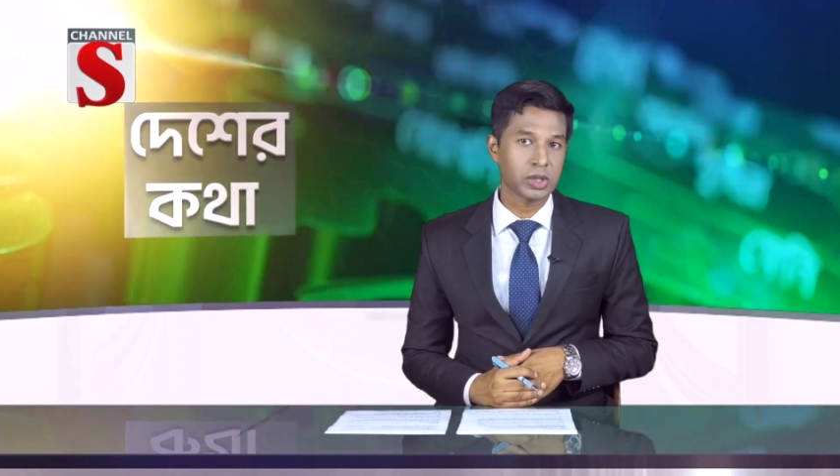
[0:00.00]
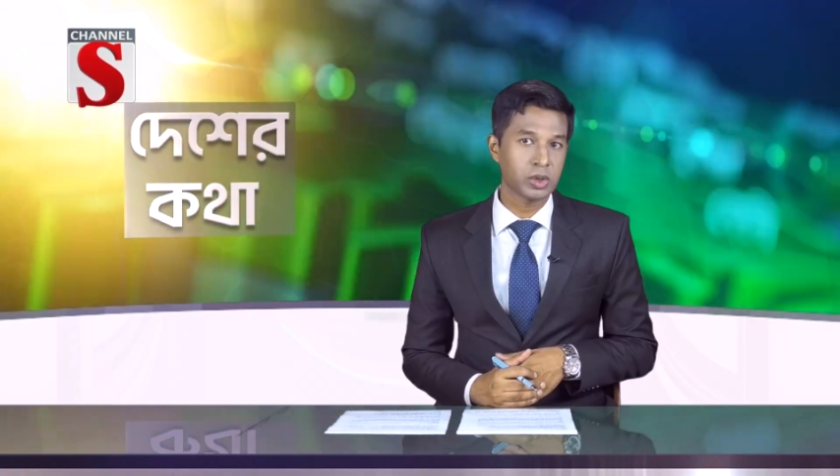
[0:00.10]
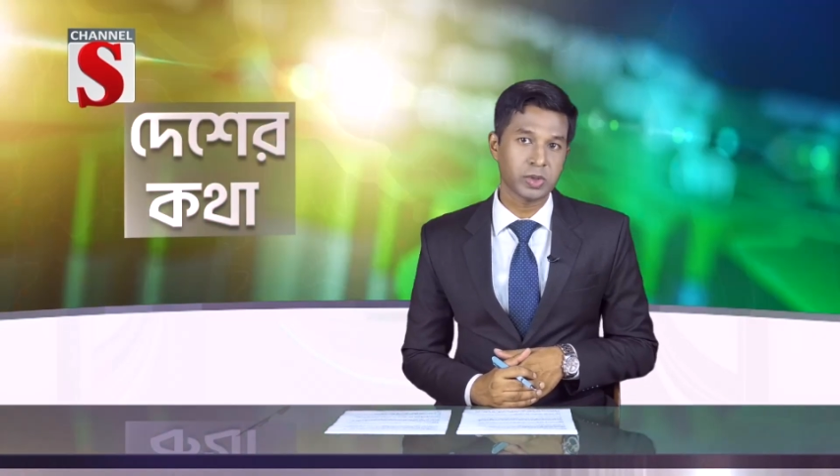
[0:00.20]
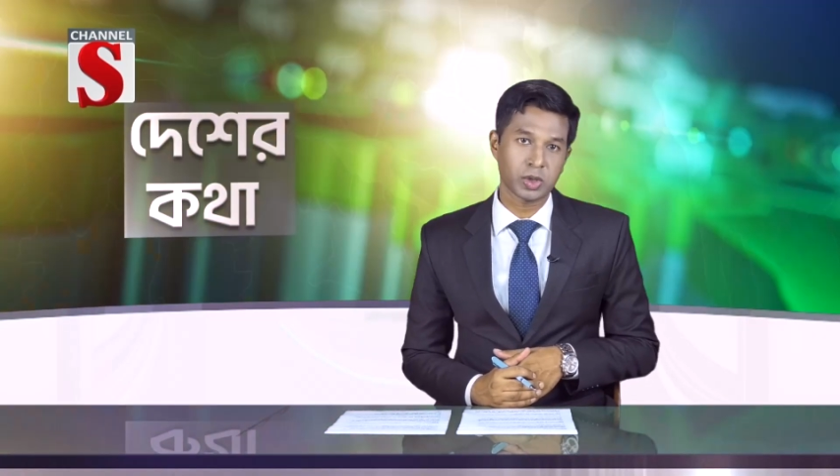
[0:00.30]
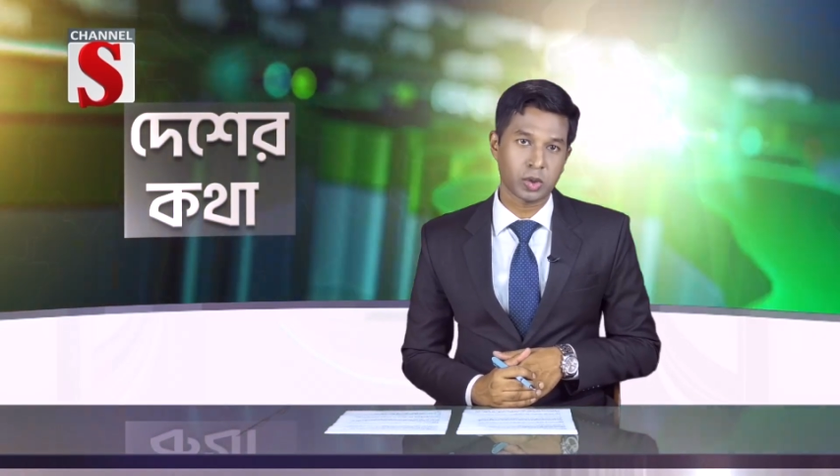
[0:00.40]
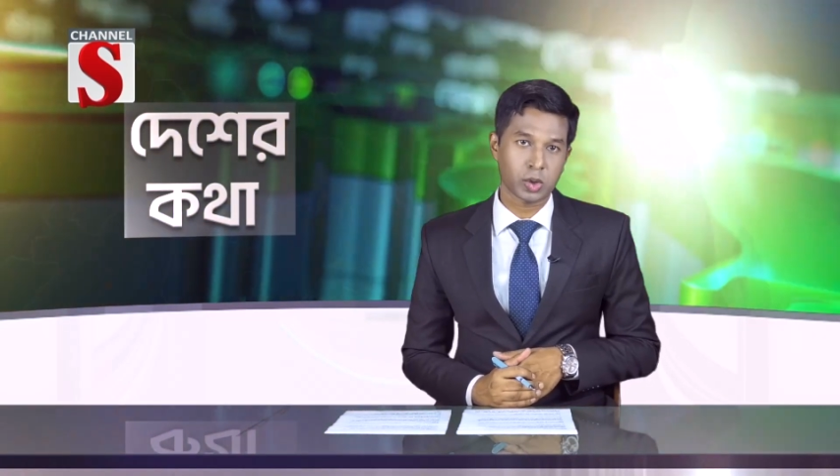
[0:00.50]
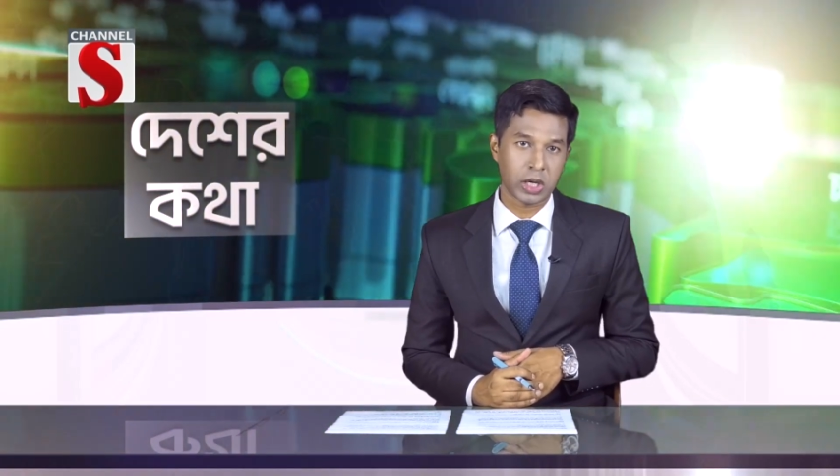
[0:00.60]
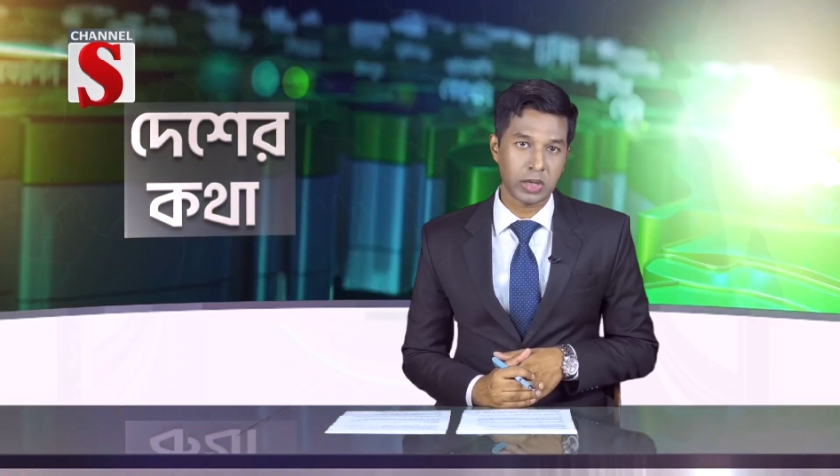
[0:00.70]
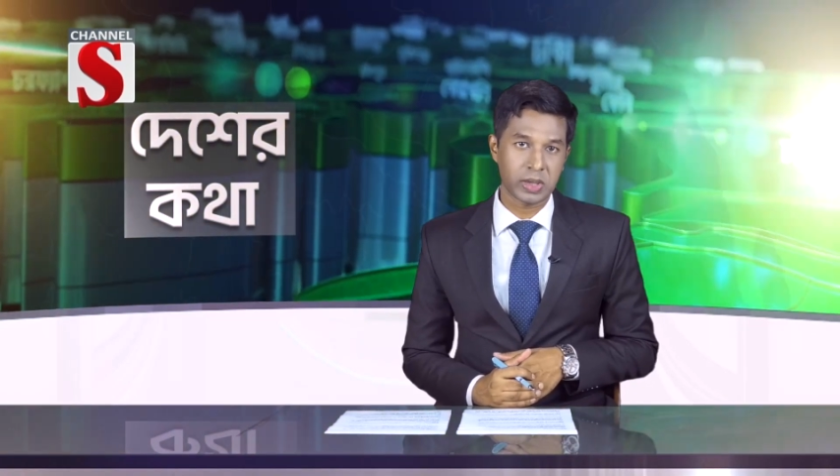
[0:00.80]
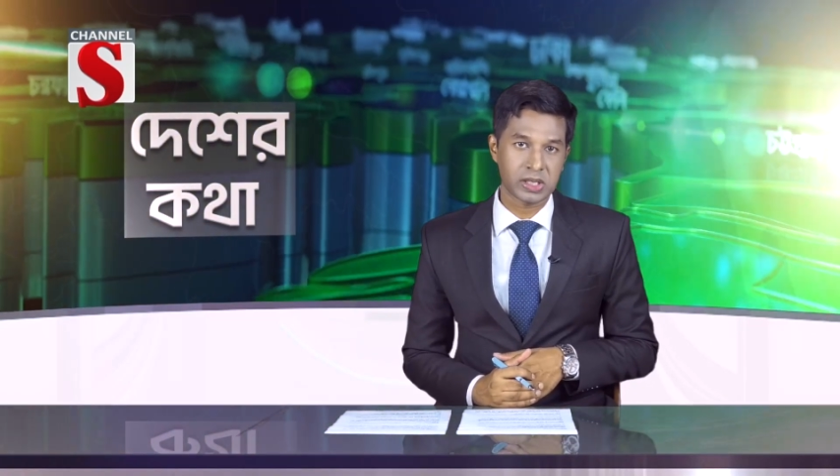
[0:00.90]
খাদ্য বিতরণ
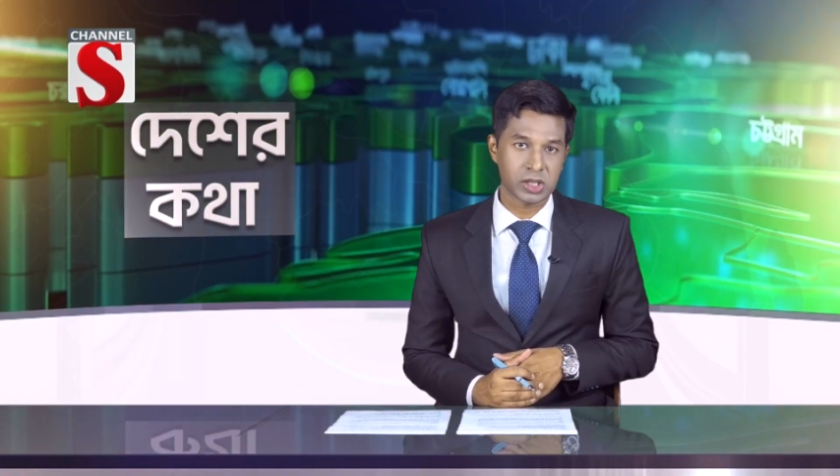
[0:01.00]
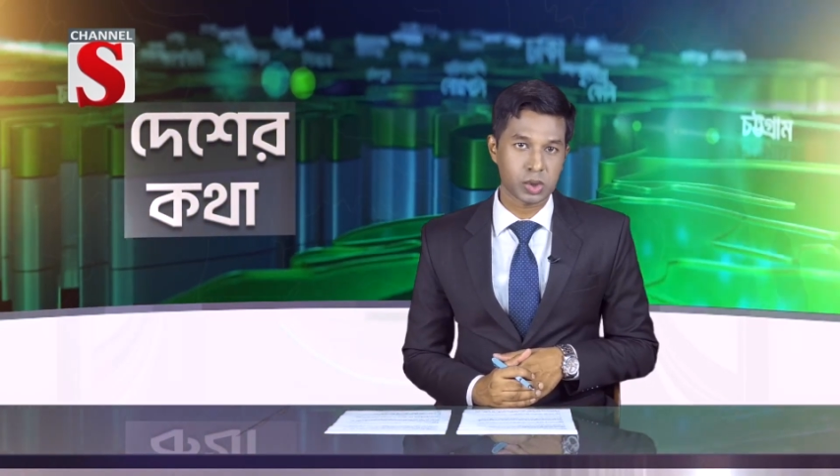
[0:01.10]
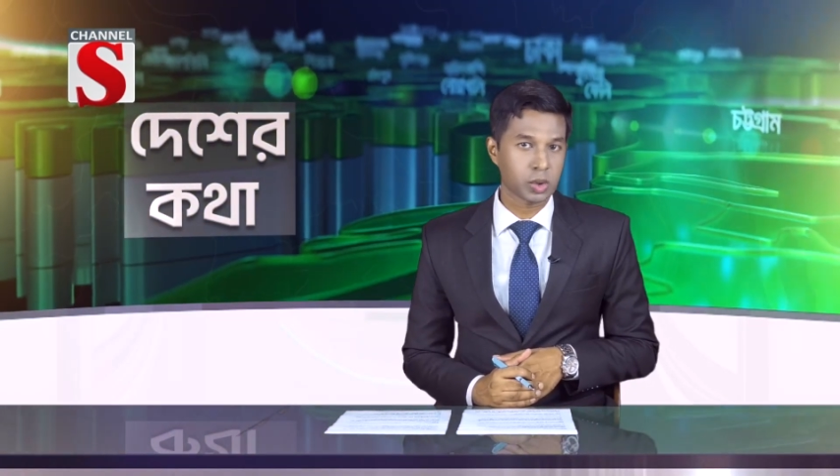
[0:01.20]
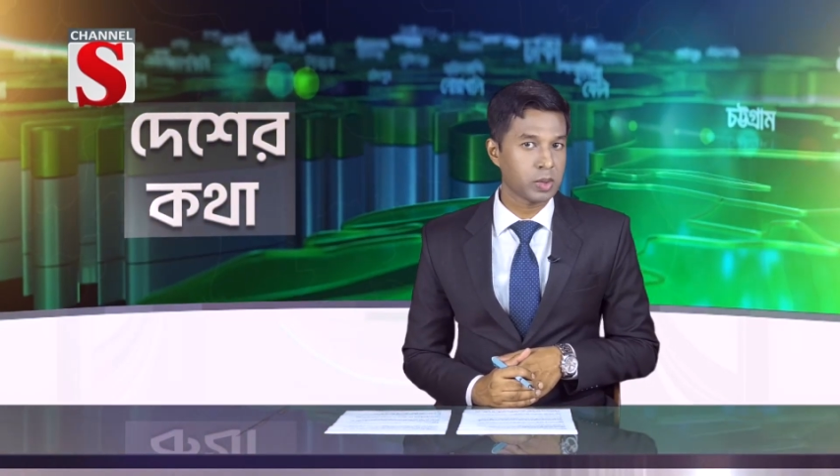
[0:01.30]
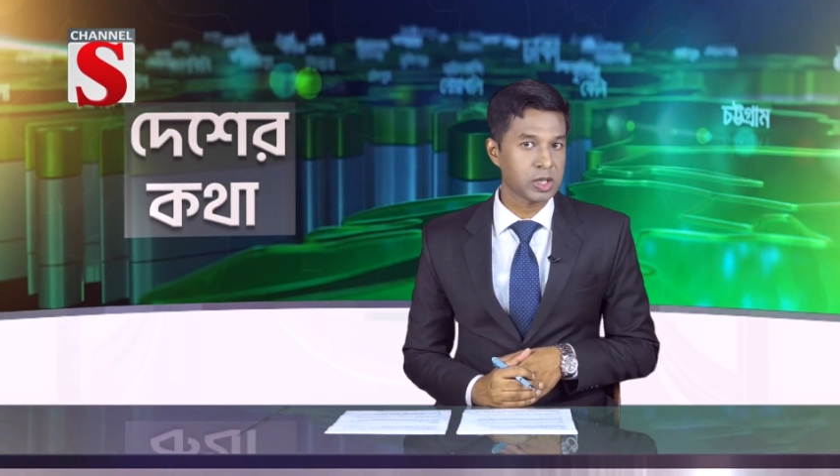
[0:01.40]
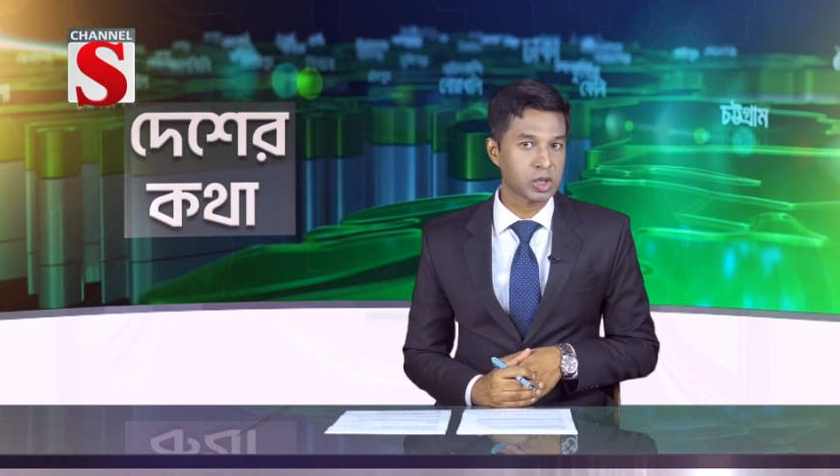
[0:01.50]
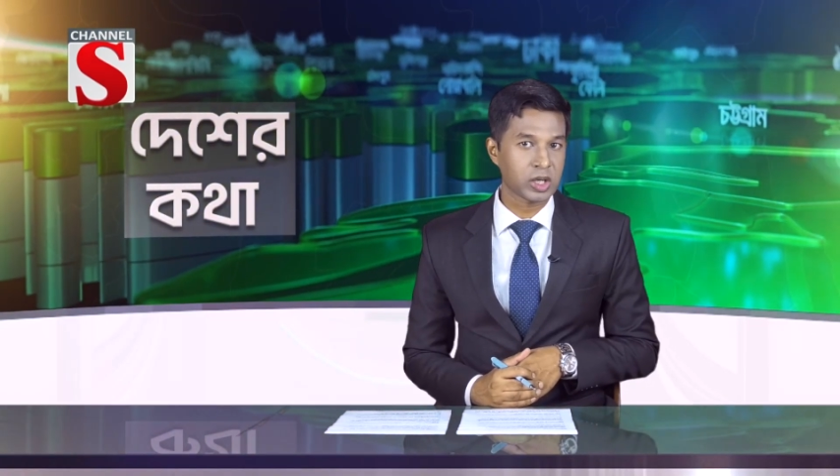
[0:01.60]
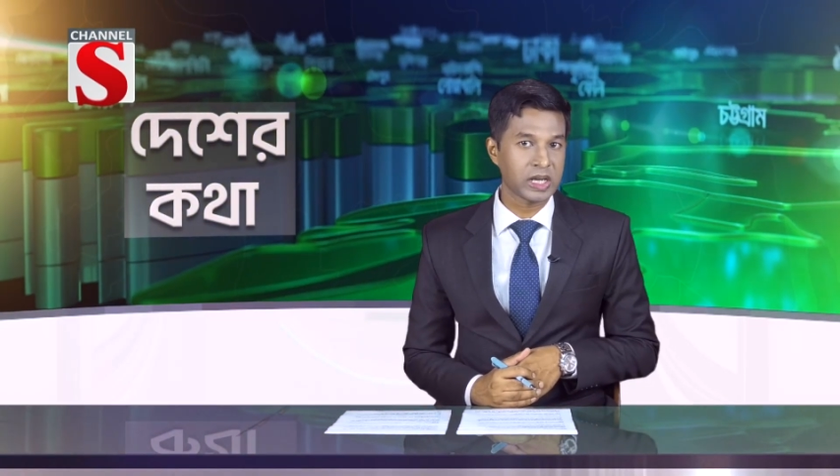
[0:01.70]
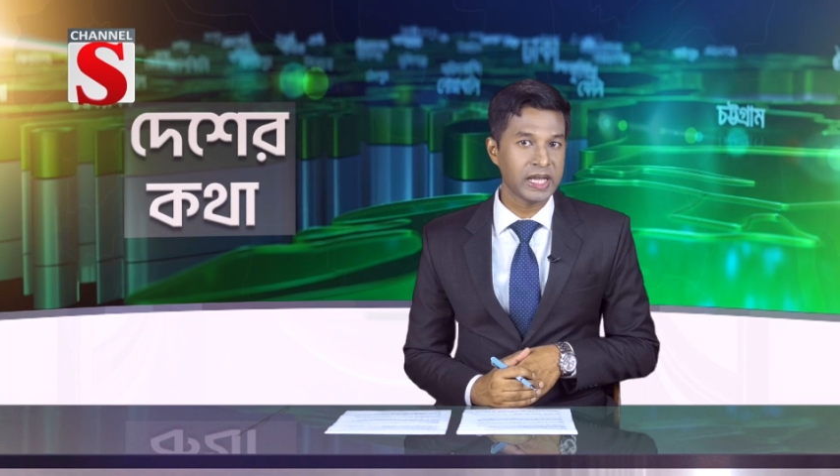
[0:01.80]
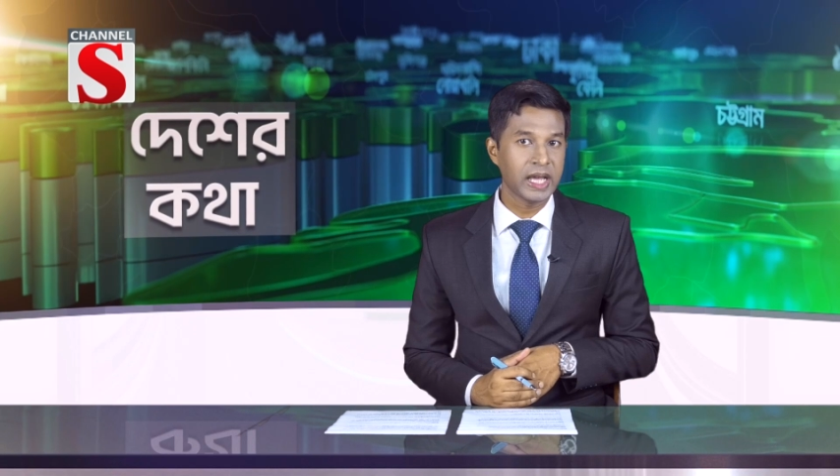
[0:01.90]
করা হয়েছে শুক্রবার
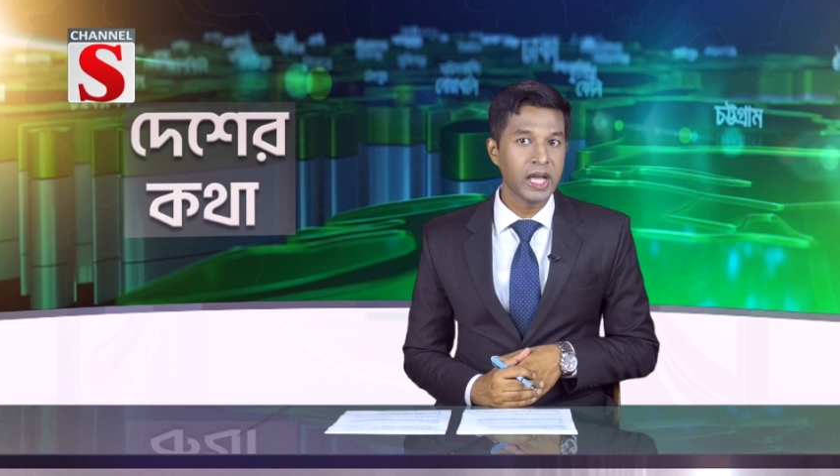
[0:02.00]
সকালে